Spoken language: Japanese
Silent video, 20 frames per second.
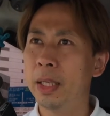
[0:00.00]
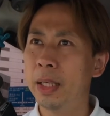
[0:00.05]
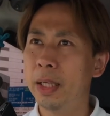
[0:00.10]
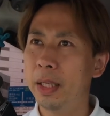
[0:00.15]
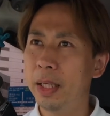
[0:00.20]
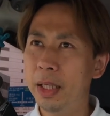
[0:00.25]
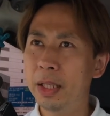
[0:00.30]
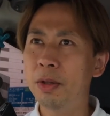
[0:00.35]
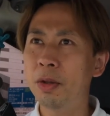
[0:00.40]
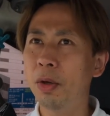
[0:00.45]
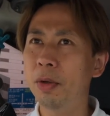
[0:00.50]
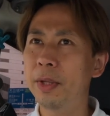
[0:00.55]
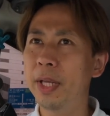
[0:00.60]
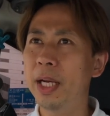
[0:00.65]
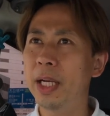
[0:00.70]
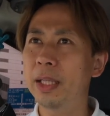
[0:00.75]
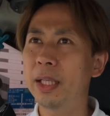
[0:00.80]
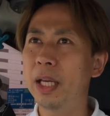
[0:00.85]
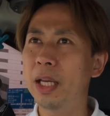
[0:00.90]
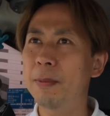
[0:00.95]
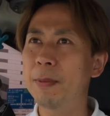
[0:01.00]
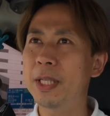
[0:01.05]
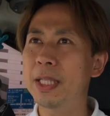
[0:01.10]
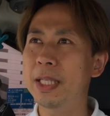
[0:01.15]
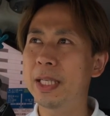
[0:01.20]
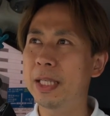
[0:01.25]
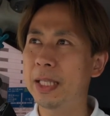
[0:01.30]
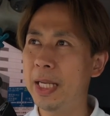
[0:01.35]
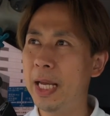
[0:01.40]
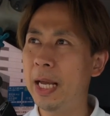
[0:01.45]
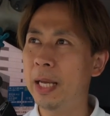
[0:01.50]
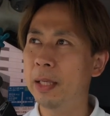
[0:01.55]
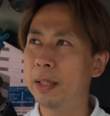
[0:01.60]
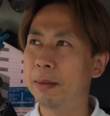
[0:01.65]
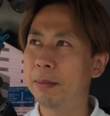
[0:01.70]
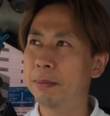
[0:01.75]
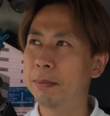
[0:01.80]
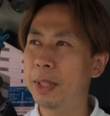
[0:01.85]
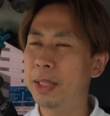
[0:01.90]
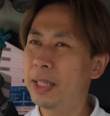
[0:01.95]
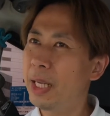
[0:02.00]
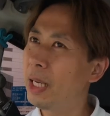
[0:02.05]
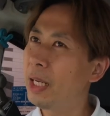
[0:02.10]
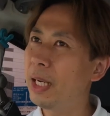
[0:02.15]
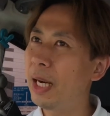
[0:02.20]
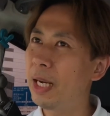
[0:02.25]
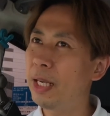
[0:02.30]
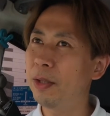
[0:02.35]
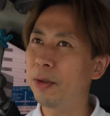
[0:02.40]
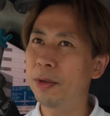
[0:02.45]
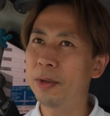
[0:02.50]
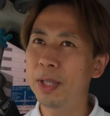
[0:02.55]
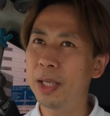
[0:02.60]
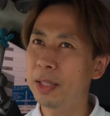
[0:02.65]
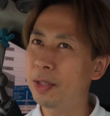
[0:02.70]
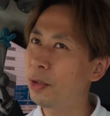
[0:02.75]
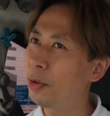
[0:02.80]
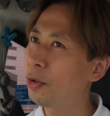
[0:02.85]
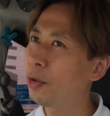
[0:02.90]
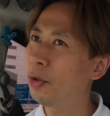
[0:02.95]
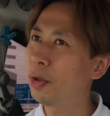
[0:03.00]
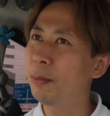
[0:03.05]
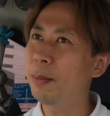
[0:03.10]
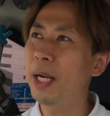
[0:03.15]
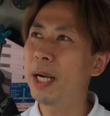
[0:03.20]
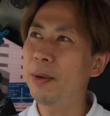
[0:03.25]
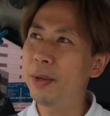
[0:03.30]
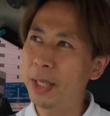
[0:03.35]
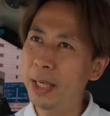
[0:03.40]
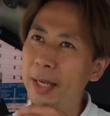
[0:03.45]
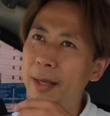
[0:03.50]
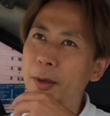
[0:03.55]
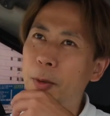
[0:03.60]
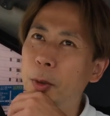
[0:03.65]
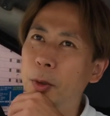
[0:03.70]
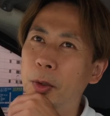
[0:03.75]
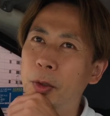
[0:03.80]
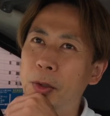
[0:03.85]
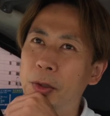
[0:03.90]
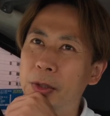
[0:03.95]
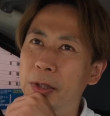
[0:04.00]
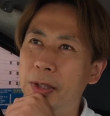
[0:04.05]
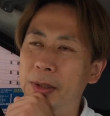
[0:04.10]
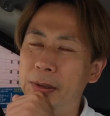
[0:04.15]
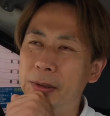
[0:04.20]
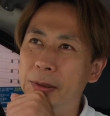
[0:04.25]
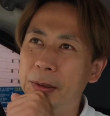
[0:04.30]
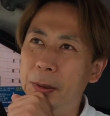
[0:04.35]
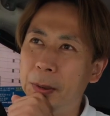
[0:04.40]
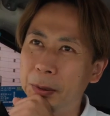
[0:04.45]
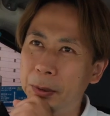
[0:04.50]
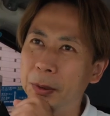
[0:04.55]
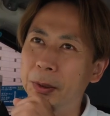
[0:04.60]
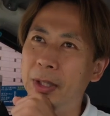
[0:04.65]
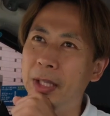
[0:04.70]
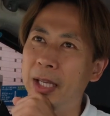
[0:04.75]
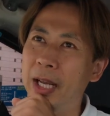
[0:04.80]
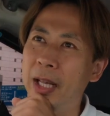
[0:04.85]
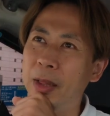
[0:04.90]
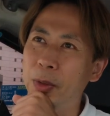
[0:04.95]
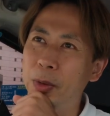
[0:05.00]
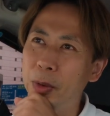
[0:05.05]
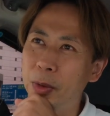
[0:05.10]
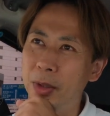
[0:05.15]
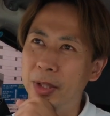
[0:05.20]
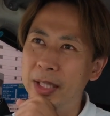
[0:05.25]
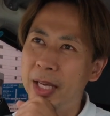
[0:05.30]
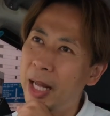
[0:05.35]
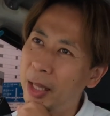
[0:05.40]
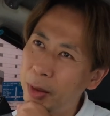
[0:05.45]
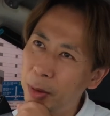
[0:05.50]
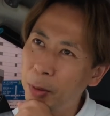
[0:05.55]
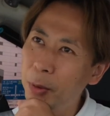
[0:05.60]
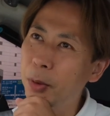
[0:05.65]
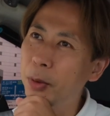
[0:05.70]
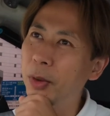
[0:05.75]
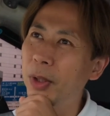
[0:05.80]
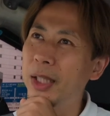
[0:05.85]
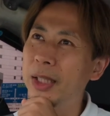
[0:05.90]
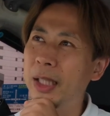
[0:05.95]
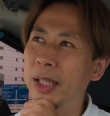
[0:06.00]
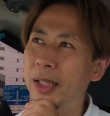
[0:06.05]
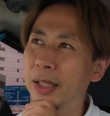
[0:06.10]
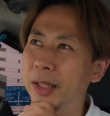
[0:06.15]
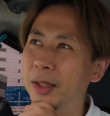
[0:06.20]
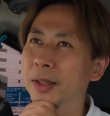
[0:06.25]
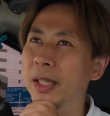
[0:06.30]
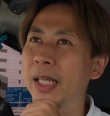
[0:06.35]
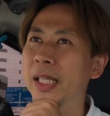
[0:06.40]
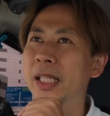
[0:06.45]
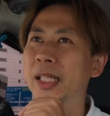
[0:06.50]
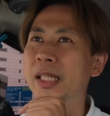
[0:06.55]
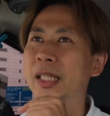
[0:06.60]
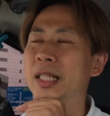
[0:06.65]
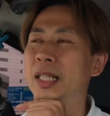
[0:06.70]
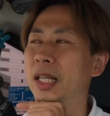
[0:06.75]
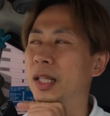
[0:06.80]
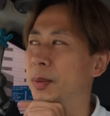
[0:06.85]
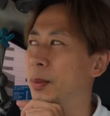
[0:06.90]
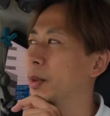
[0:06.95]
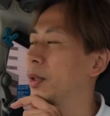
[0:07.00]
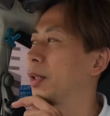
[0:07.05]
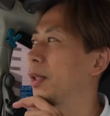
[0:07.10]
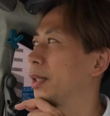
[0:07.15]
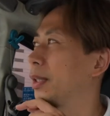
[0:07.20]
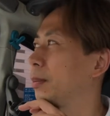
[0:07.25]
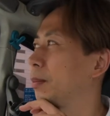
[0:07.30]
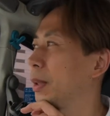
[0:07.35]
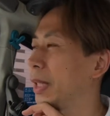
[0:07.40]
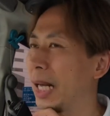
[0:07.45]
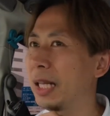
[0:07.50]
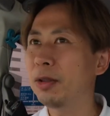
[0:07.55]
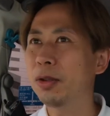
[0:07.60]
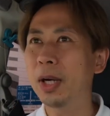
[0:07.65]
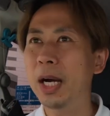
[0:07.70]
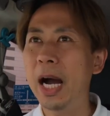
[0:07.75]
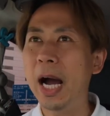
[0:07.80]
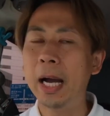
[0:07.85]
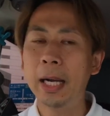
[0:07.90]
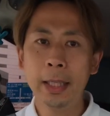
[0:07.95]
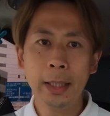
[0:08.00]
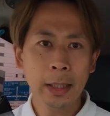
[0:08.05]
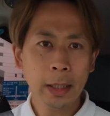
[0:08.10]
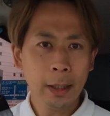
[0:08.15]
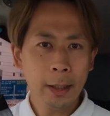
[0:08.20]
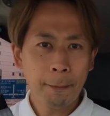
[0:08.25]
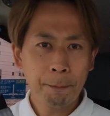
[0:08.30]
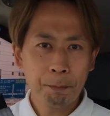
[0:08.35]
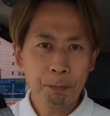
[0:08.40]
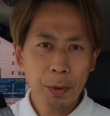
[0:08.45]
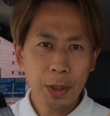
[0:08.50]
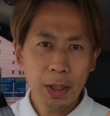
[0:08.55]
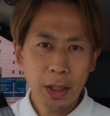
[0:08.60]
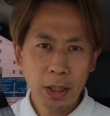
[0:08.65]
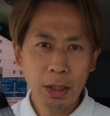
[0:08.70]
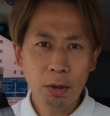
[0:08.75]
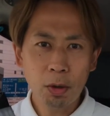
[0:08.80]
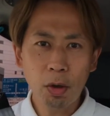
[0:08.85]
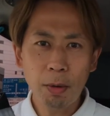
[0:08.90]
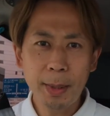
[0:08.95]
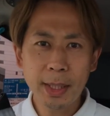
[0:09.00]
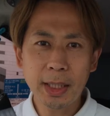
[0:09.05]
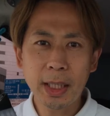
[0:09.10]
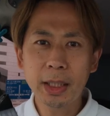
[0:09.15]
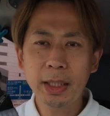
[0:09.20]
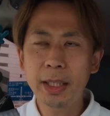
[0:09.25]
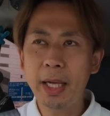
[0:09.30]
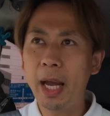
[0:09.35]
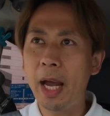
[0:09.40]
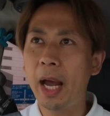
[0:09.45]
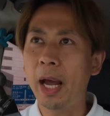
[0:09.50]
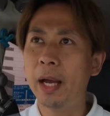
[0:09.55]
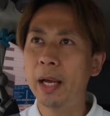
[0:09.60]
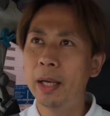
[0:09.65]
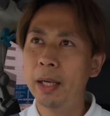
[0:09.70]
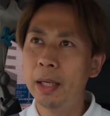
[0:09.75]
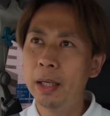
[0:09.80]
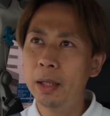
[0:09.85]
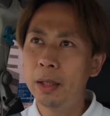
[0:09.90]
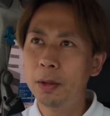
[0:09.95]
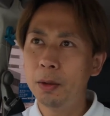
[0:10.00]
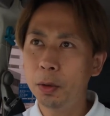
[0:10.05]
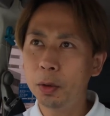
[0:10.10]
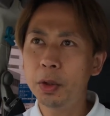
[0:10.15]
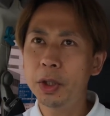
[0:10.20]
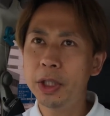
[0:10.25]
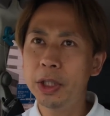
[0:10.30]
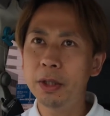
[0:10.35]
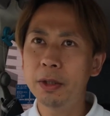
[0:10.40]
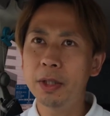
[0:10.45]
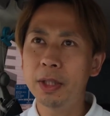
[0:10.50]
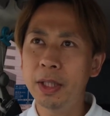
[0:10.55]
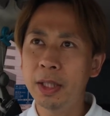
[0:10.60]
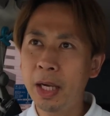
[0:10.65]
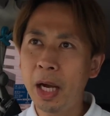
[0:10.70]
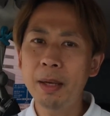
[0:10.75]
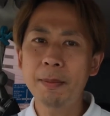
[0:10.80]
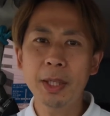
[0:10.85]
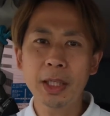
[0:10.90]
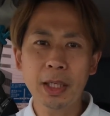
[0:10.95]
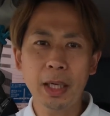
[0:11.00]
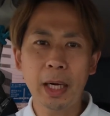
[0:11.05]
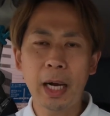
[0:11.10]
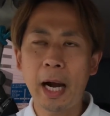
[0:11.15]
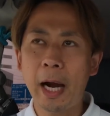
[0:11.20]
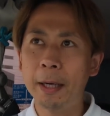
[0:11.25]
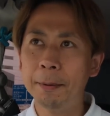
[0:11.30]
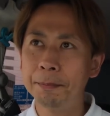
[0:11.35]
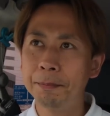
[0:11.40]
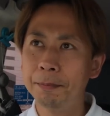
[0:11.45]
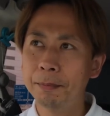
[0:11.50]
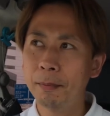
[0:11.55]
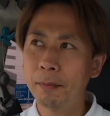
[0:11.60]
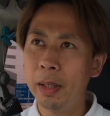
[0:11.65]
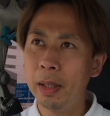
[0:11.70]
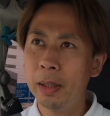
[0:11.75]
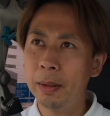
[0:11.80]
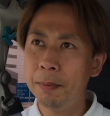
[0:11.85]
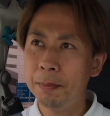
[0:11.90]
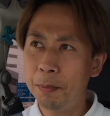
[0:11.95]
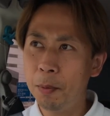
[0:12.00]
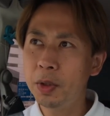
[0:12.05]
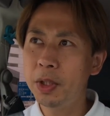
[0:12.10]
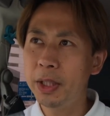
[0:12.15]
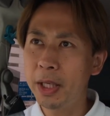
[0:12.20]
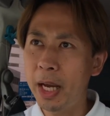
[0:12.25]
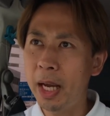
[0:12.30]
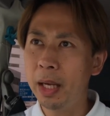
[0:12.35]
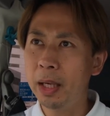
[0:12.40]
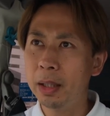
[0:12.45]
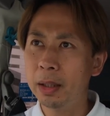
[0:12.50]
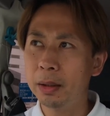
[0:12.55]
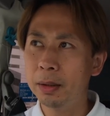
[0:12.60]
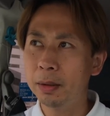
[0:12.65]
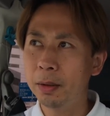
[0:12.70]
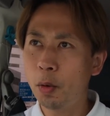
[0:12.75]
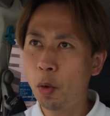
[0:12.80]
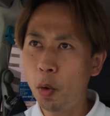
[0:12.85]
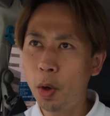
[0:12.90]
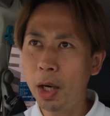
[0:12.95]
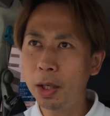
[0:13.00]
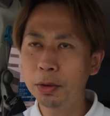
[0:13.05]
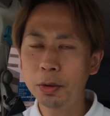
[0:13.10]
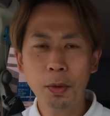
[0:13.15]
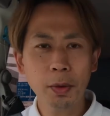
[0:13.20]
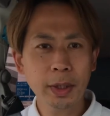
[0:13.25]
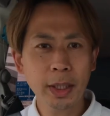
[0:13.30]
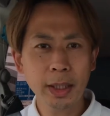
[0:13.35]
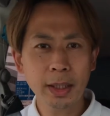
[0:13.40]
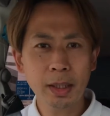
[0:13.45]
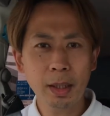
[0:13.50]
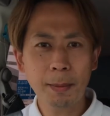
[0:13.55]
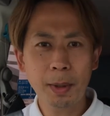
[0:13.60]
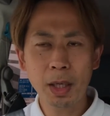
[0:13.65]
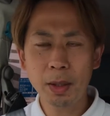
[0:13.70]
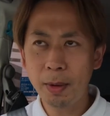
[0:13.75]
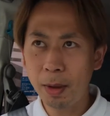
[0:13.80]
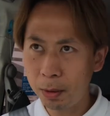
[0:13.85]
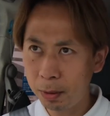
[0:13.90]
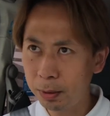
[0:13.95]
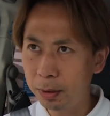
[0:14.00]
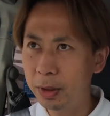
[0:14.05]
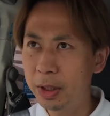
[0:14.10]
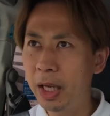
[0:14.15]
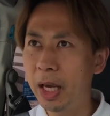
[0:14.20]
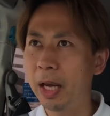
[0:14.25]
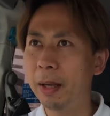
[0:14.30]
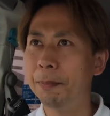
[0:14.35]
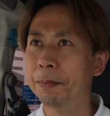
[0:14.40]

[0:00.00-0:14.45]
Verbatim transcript: いっ等狙っていきますからね、まあ、前回というかちょっとこの前はねご等、ご等が や, やっとご等当たったぐらいなんですけども、まあ、なんとかいっ等目指してロトろく買いますから、もしね高額当選した場合は本当に